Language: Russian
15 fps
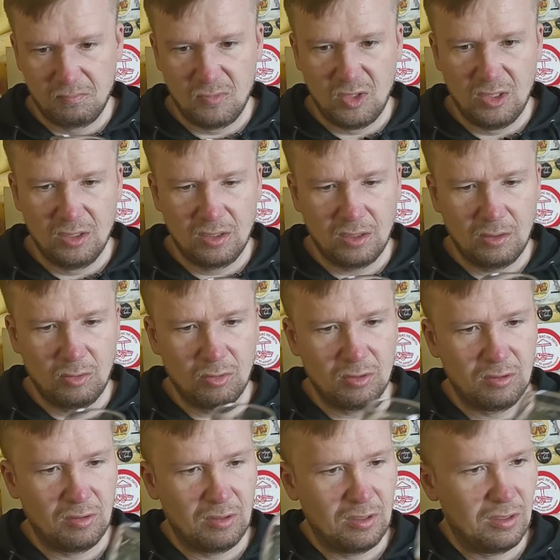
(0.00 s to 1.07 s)
Не такой
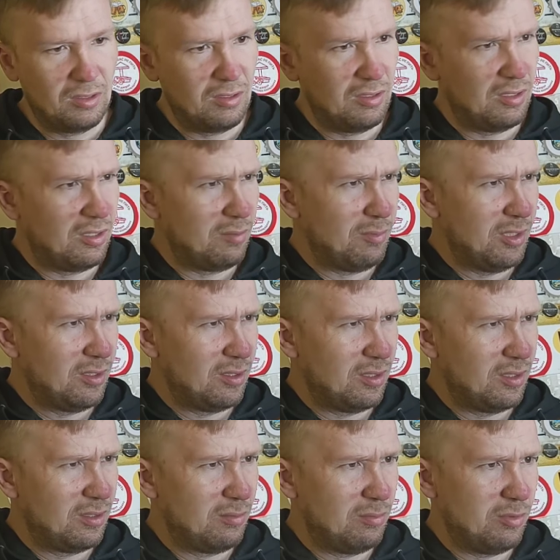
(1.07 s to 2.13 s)
отвратительный аромат,
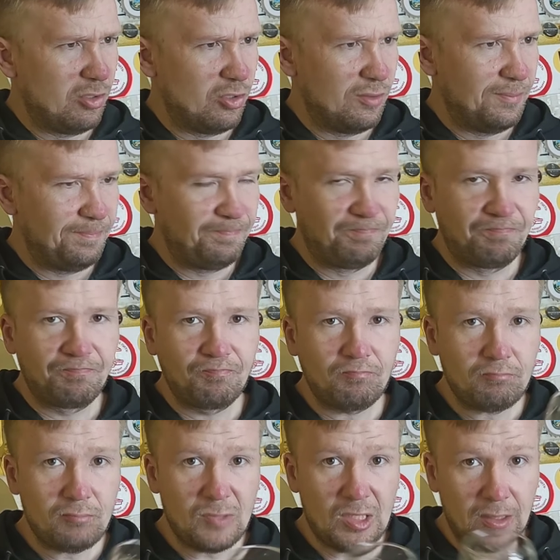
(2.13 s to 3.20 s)
как обычно.
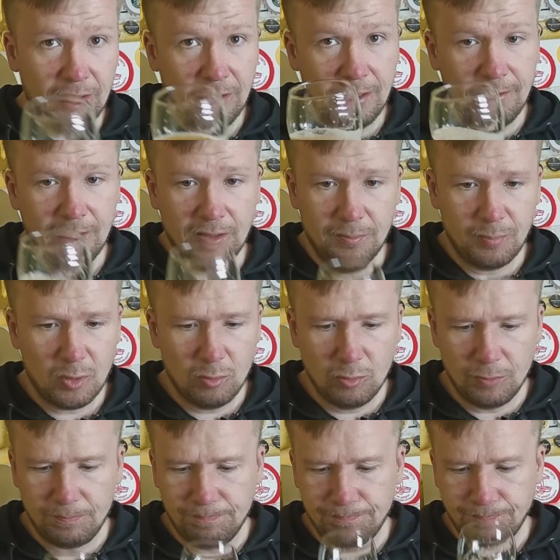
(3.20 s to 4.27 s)
Давайте
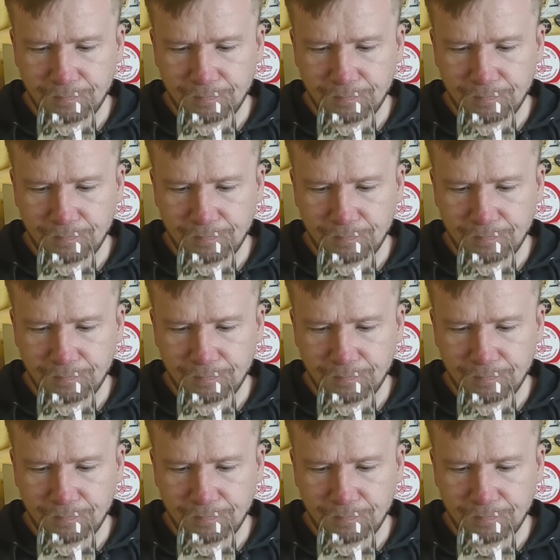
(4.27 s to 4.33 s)
пробуем.